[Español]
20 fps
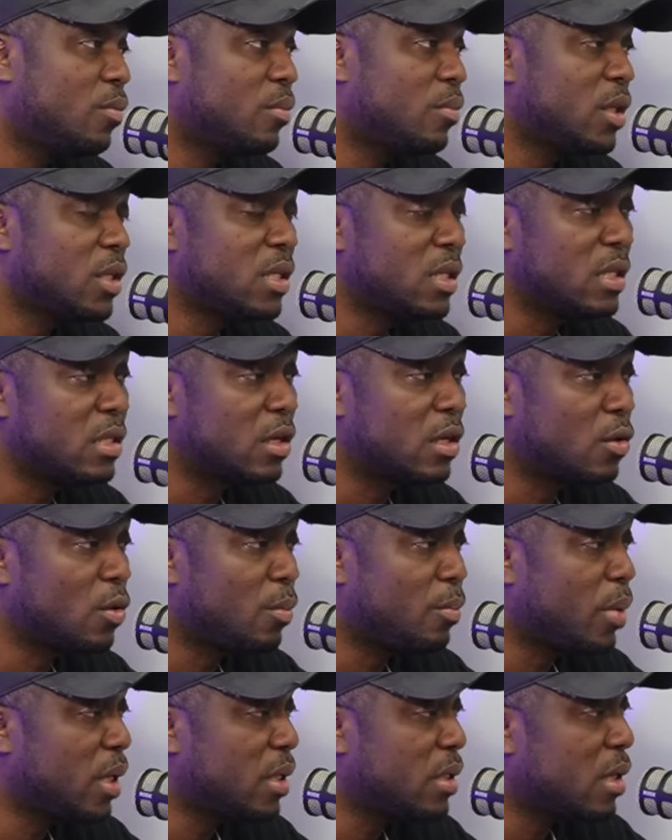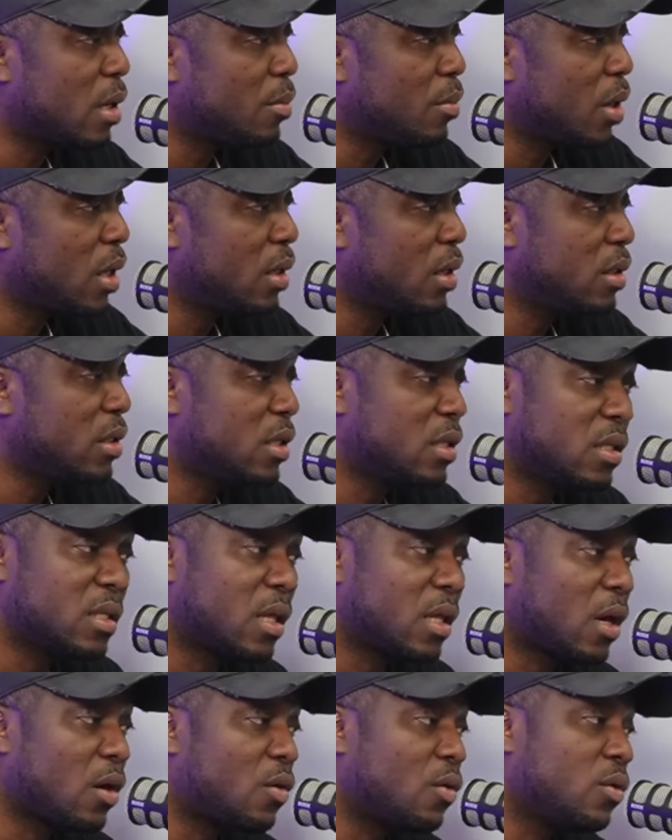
mi sincero pésame y sinceras